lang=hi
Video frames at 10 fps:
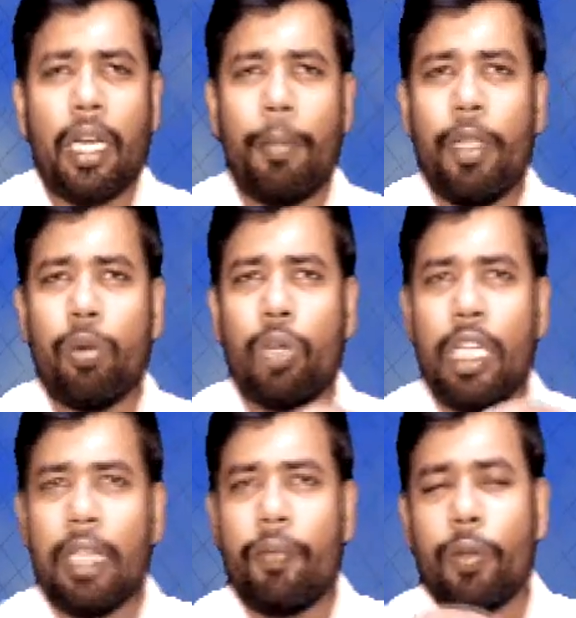अभी
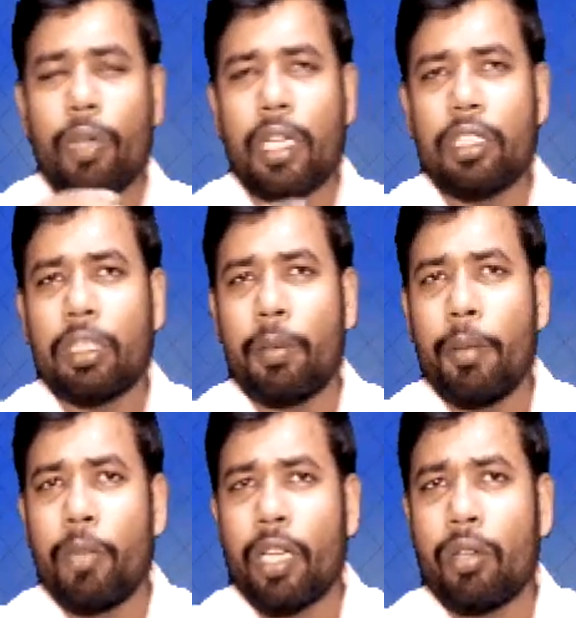ओनली ए फ्यू का कॉन्सेप्ट
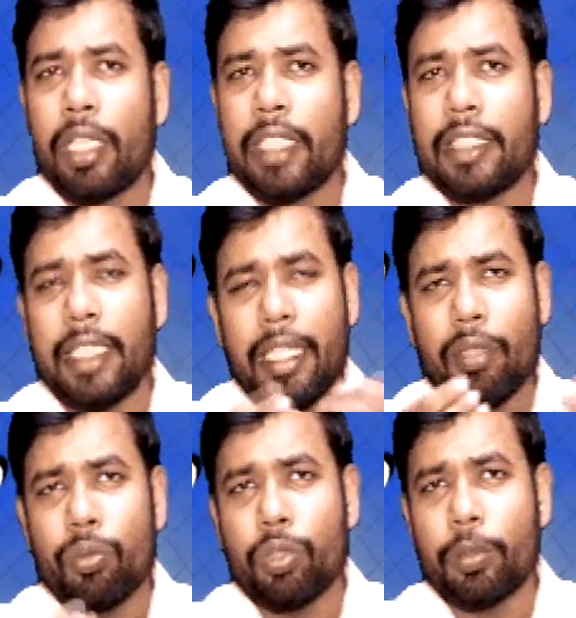में मेरे को क्या चाहिए
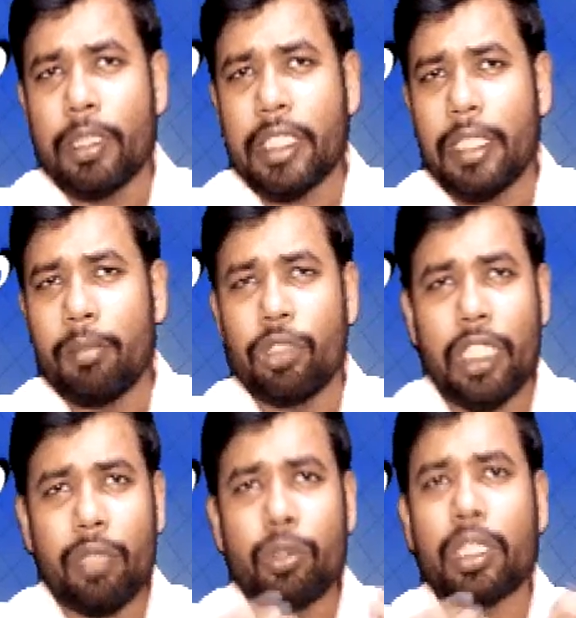उसमें चाहिए
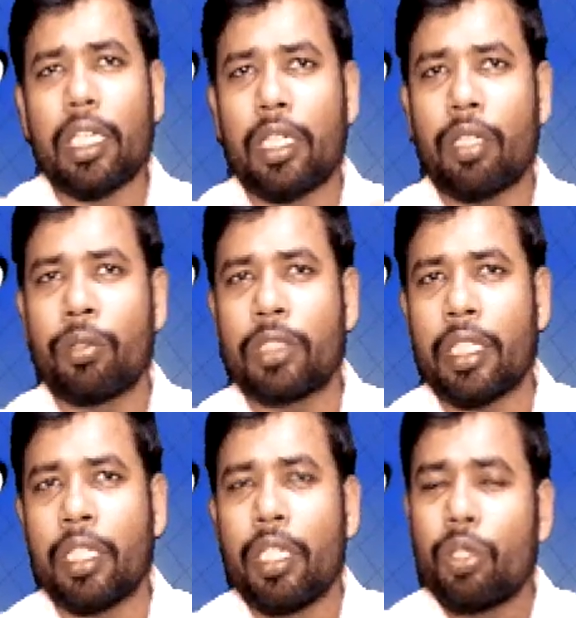मुझे उसका
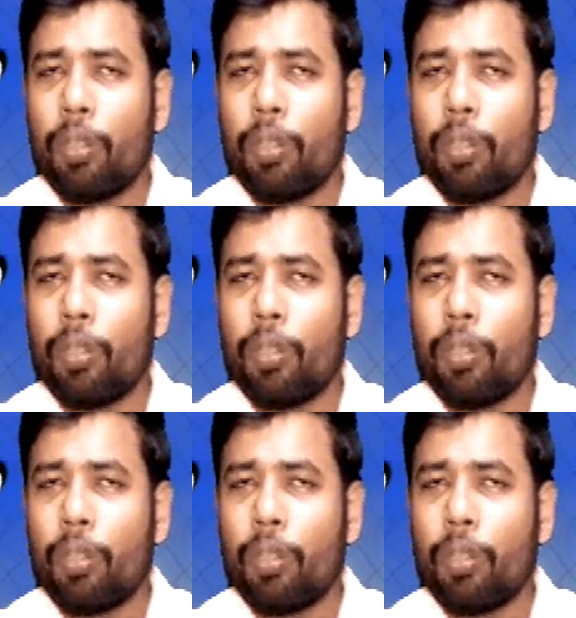कंक्लूजन